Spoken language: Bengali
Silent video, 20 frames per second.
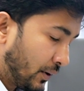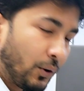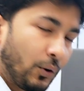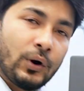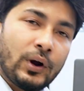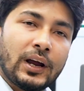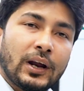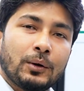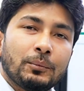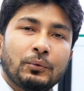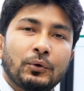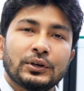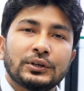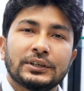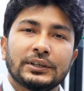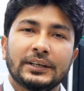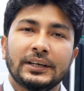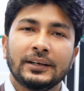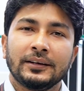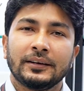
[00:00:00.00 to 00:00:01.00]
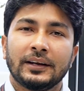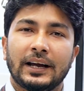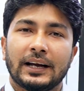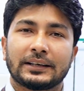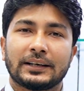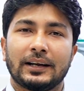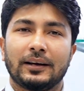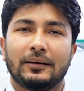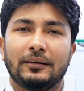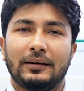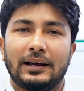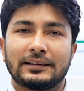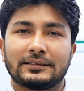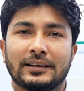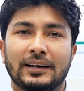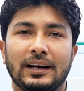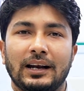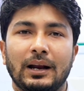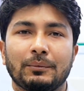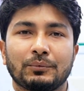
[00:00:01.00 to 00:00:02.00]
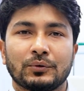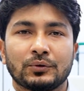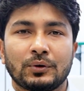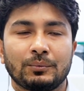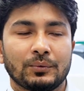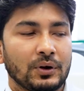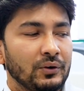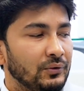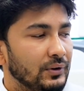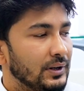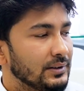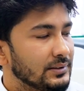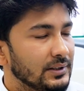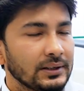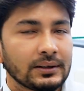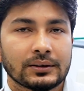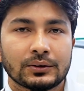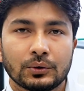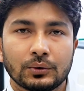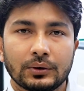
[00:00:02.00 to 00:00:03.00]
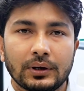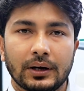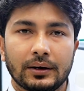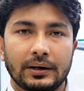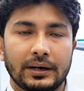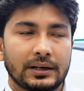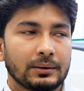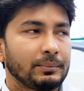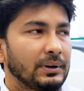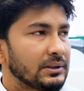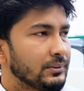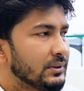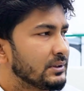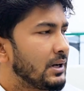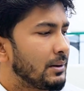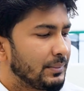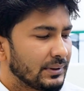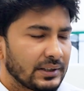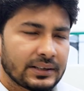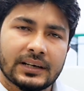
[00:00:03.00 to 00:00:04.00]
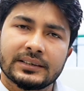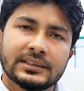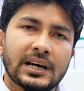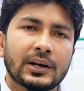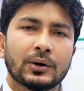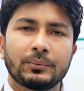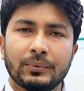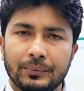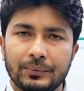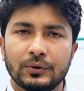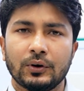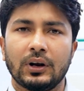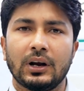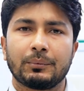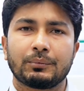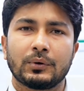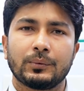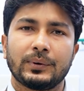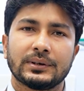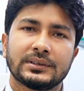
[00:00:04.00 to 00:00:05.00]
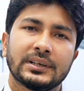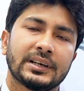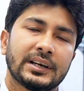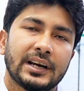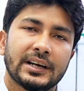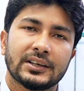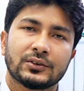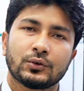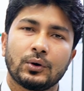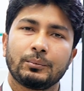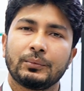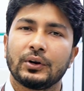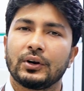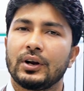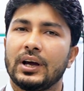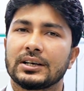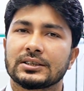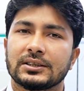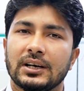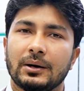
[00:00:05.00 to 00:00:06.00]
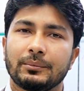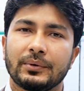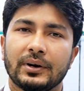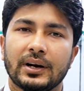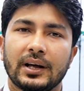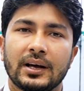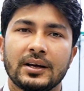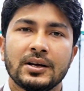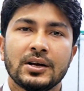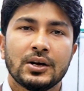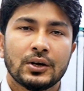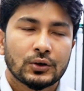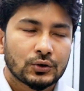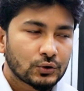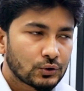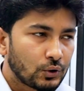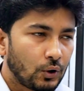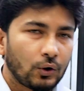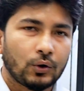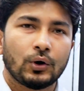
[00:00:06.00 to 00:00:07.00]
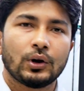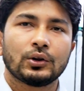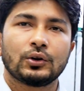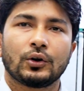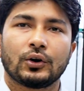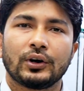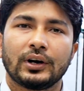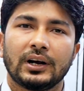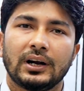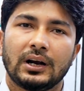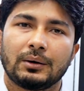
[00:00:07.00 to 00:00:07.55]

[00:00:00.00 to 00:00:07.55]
হয়ে গেল পরিচিতি একটা এসআরএল ল্যাপটপ সম্পর্কে ফিনান্সিং তো দেন এটা পাশাপাশি আমাদের কাছে আরও বিভিন্ন ল্যাপটপ আছে ক্রিয়েটার্স কম্পিউটারে আসলে আপনারা সকল ধরনের